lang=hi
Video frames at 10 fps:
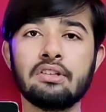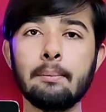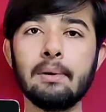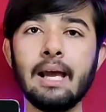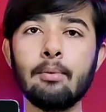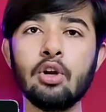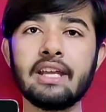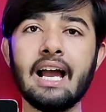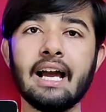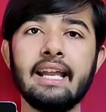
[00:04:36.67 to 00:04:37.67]
सिंपली आप लोगों ने
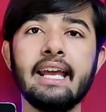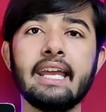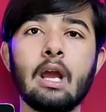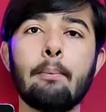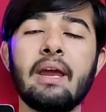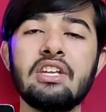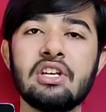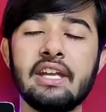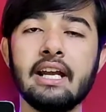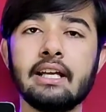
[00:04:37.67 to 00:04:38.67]
क्या करना है कि एक पेज
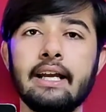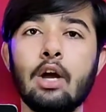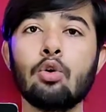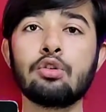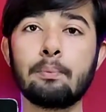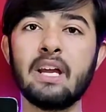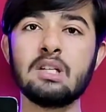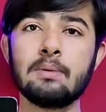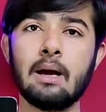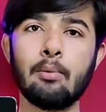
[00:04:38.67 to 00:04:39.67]
क्रिएट करना है उस पेज
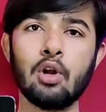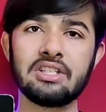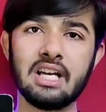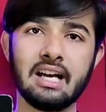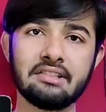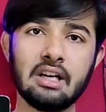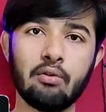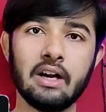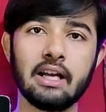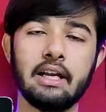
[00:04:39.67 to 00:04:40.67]
पर आप लोगों ने अच्छा खासा
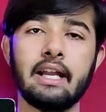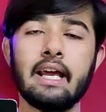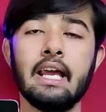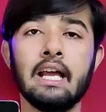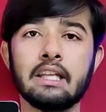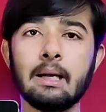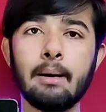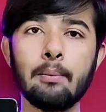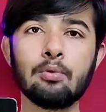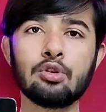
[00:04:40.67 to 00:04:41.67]
वर्क करना है जब
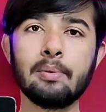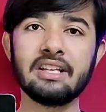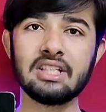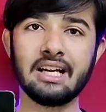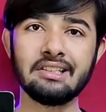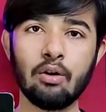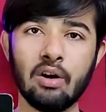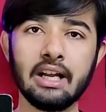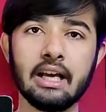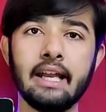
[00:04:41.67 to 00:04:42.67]
आप उस पर अच्छा खासा
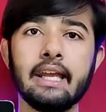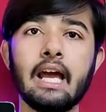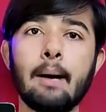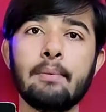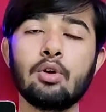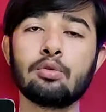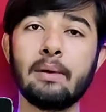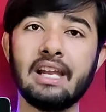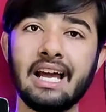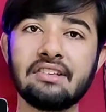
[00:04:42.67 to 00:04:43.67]
वर्क करेंगे आपने उस पर
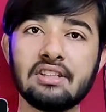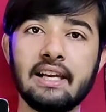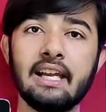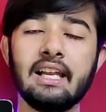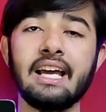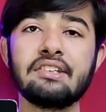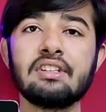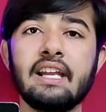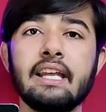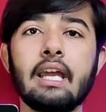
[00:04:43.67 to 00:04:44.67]
लाइक्स लेने लाइक्स
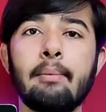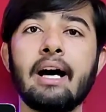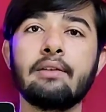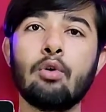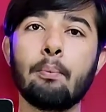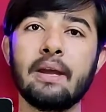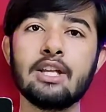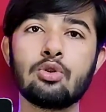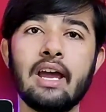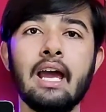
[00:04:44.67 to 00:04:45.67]
लेने के बाद वो पेज
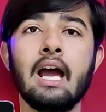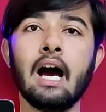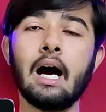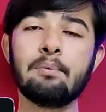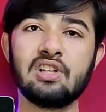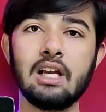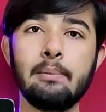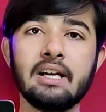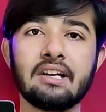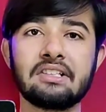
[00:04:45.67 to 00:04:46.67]
जो है आप सेल
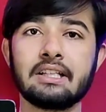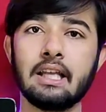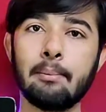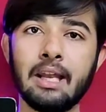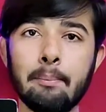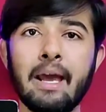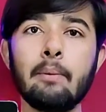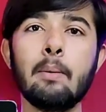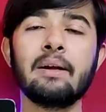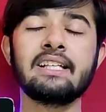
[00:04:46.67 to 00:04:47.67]
भी कर सकते हैं मैंने पहले
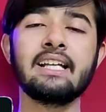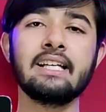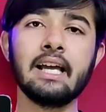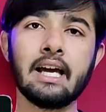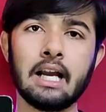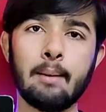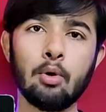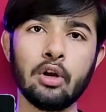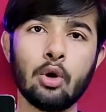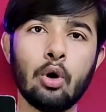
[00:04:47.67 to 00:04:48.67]
भी बताया था कि अगर आप
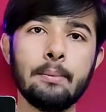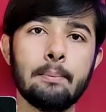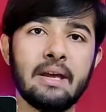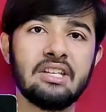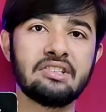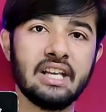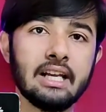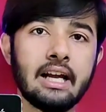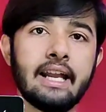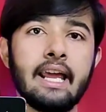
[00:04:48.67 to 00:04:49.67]
लोगों ने कोई भी पेज सेल
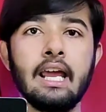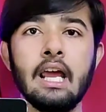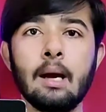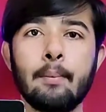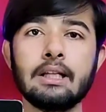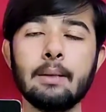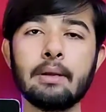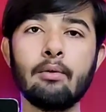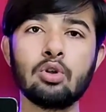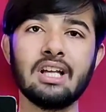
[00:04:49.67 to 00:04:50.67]
करना है मतलब
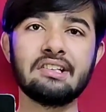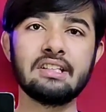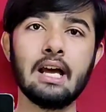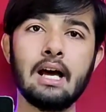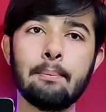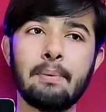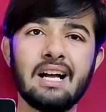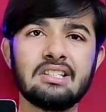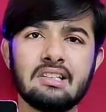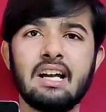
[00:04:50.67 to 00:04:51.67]
कि वो दस या
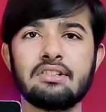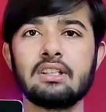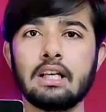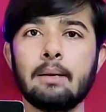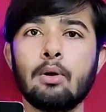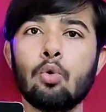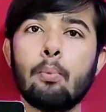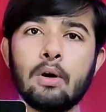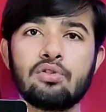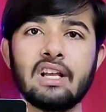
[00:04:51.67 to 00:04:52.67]
पाँच हज़ार से तकरीबन
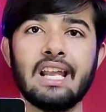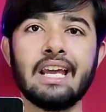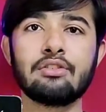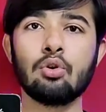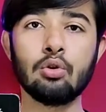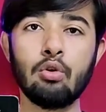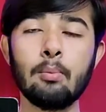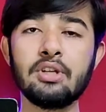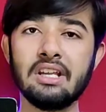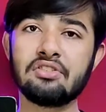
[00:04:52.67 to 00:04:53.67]
ऊपर उसके लाइक्स हों तो वो
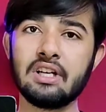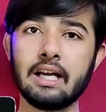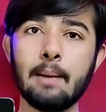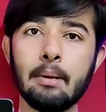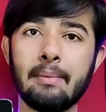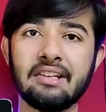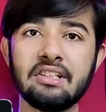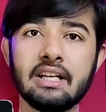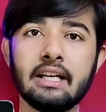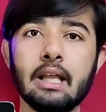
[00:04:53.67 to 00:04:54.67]
मुझे इंस्टाग्राम पर
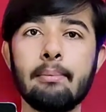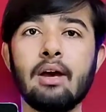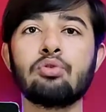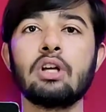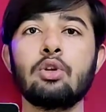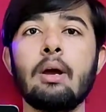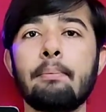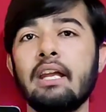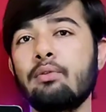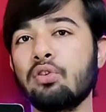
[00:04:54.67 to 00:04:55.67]
मैसेज करते मैं उसका जो है
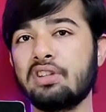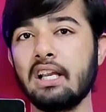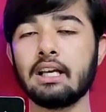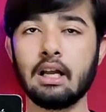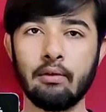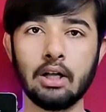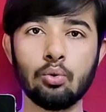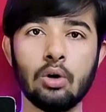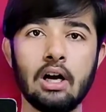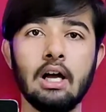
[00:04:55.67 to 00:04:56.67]
पेज वो सेल करवा
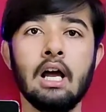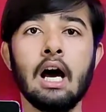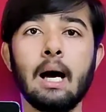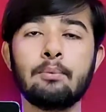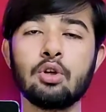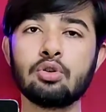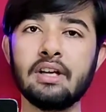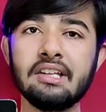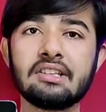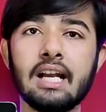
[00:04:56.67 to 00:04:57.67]
दूंगा अब दोस्तों
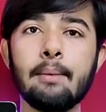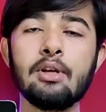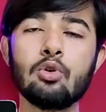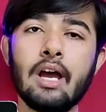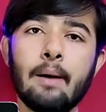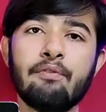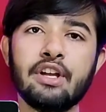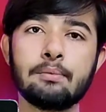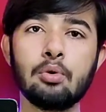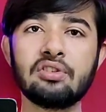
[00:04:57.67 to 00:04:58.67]
इस तरह भी जो है आप
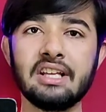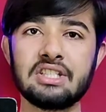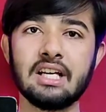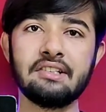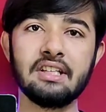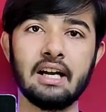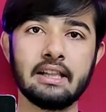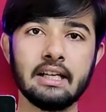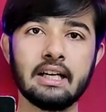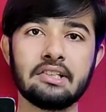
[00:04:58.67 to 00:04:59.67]
फेसबुक से अच्छी खासी
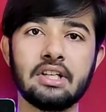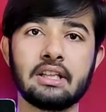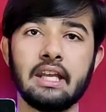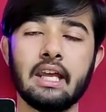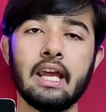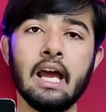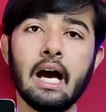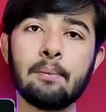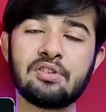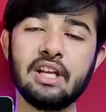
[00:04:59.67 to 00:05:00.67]
अर्निंग कर सकते हैं
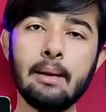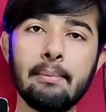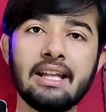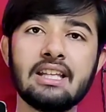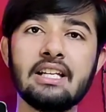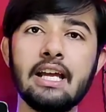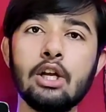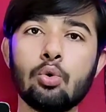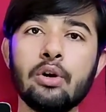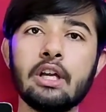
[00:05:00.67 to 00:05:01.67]
अब सेम मेथड यही
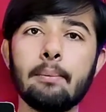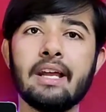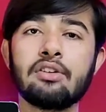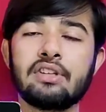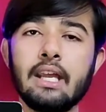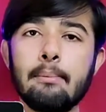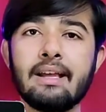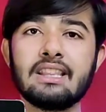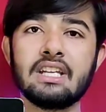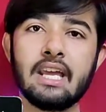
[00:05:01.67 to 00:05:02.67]
ट्विटर पर सेम
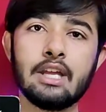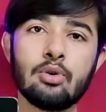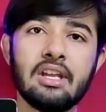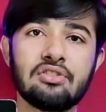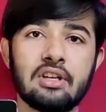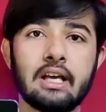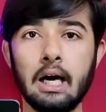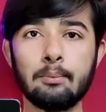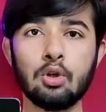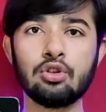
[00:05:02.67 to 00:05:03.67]
मेथड यही जो है
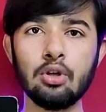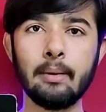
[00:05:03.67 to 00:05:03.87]
इंस्टाग्राम दोस्तों जो